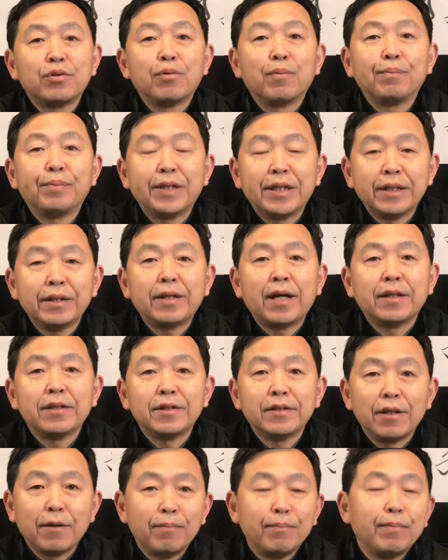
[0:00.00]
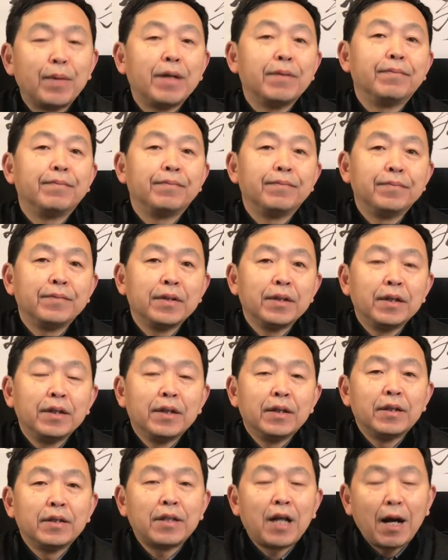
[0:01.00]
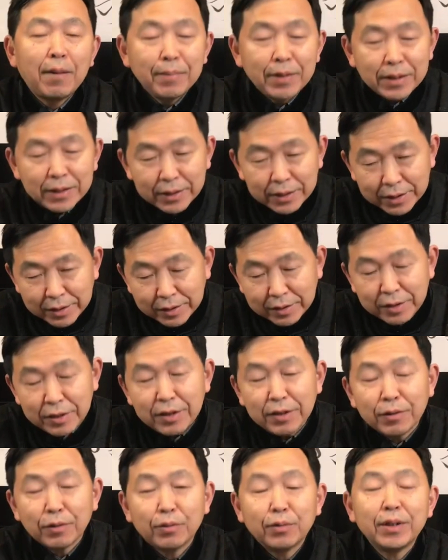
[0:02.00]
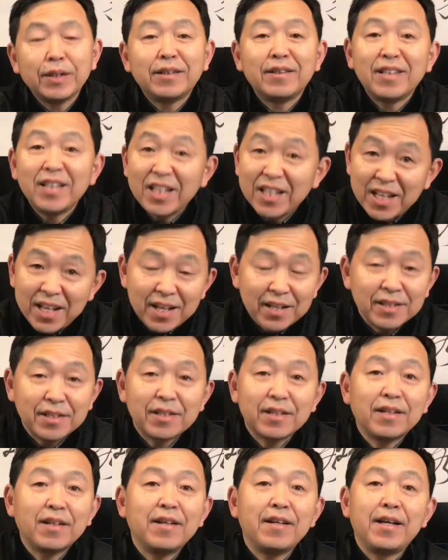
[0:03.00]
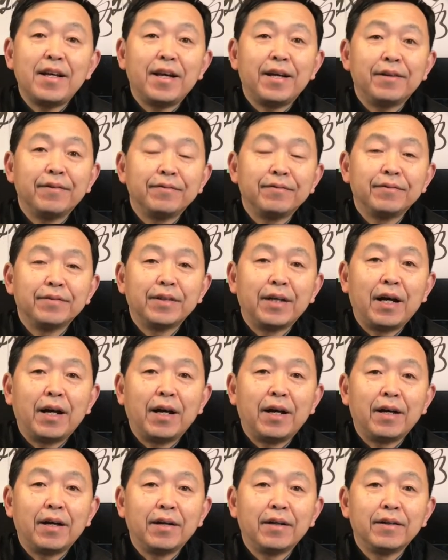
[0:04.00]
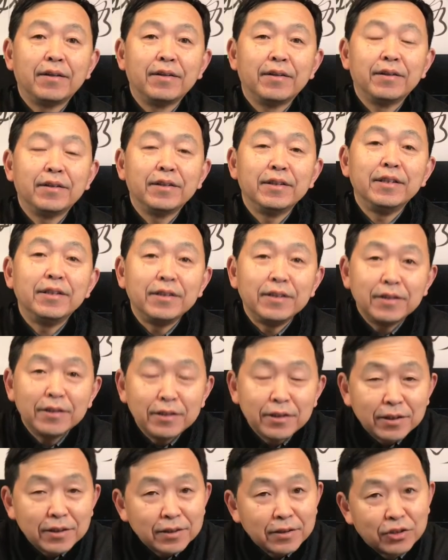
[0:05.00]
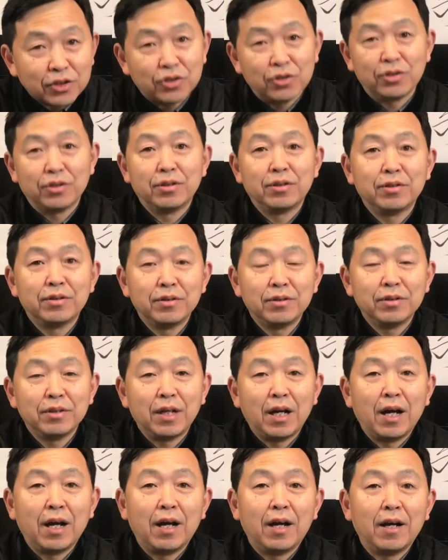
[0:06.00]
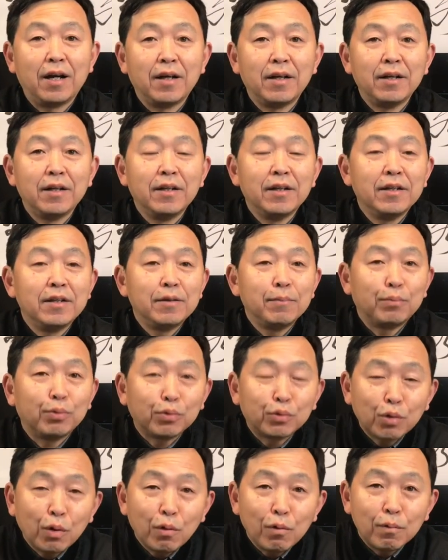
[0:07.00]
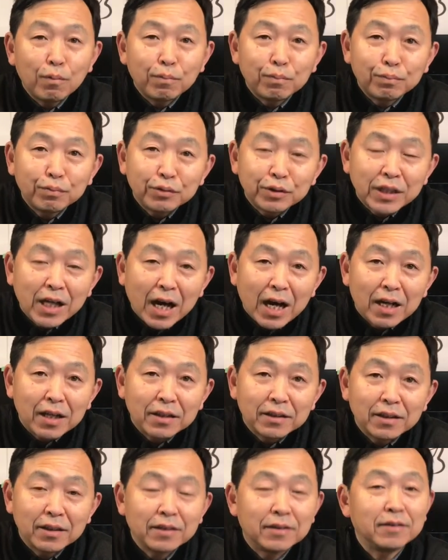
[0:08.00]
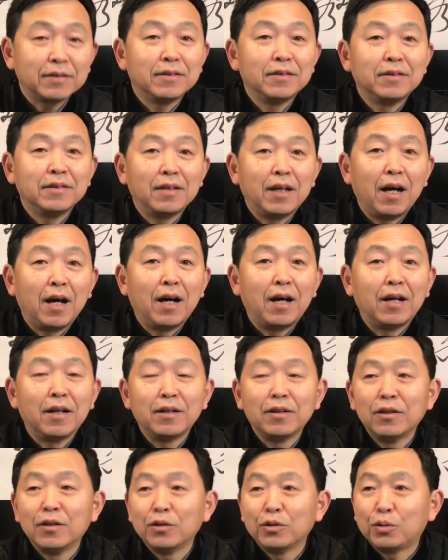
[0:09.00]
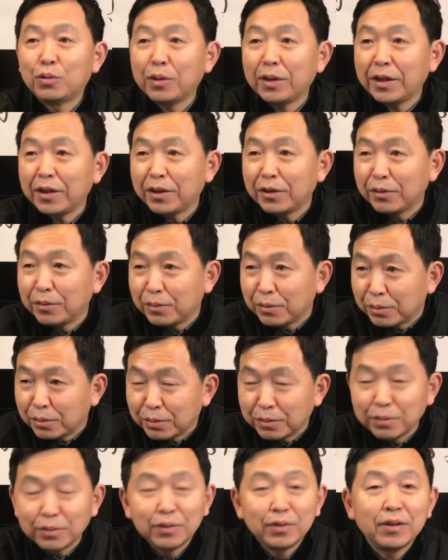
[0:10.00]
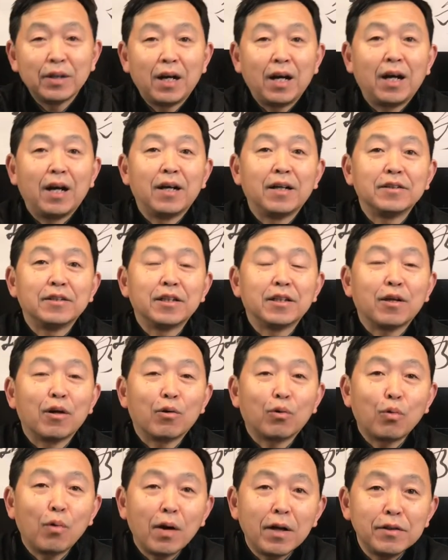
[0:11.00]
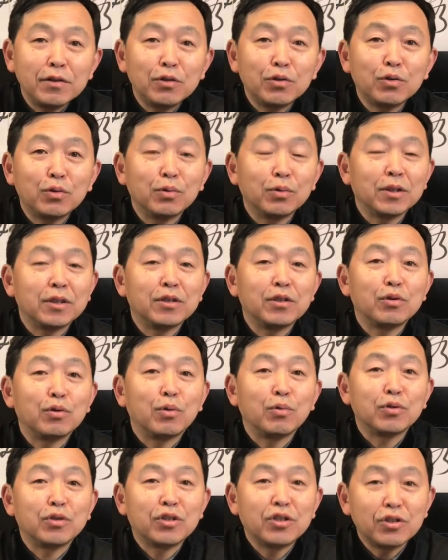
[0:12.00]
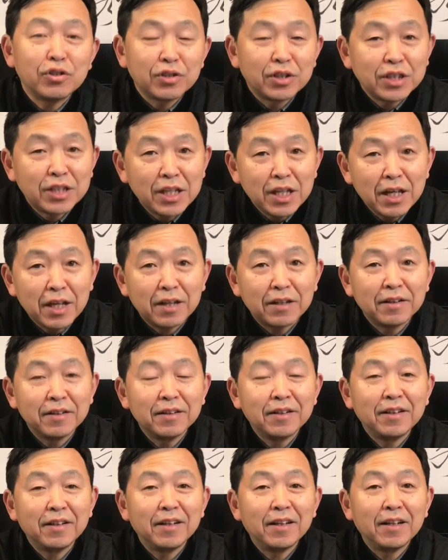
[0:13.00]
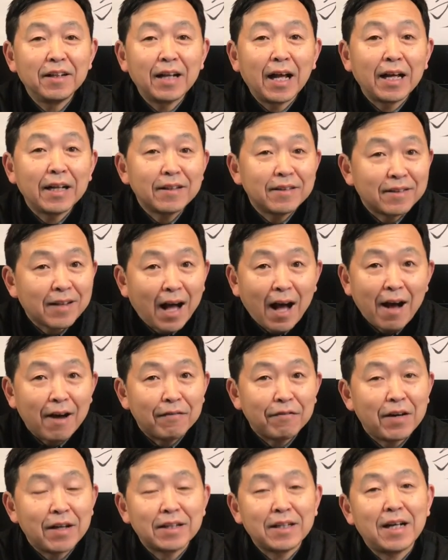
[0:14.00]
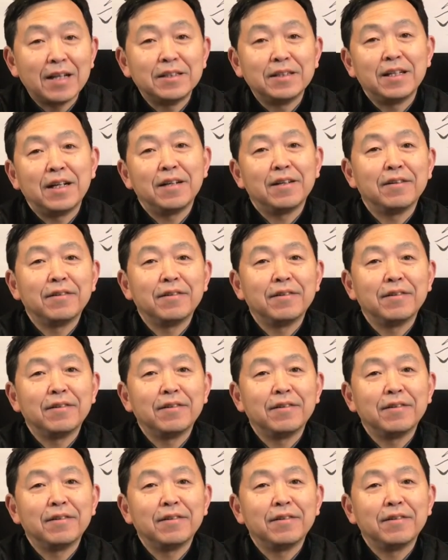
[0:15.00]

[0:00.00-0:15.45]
种平台的人们，他们一定会舔着个脸啊，以一纸啊不痛不痒的啊，对于啊这个观众的这种致歉，来打发大家。